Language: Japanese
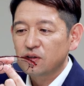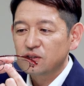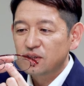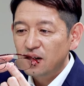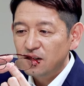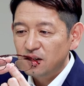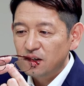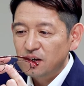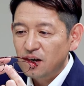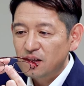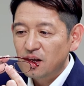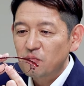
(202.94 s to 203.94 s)
下に
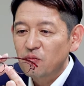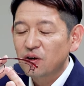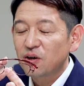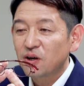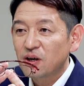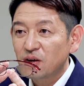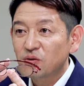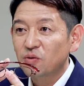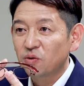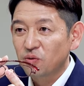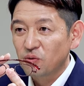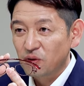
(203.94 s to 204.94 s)
傾ける
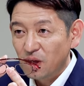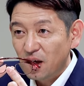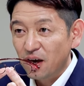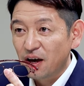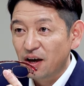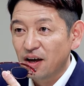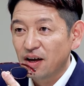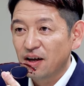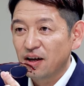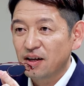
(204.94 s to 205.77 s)
ことで、はい、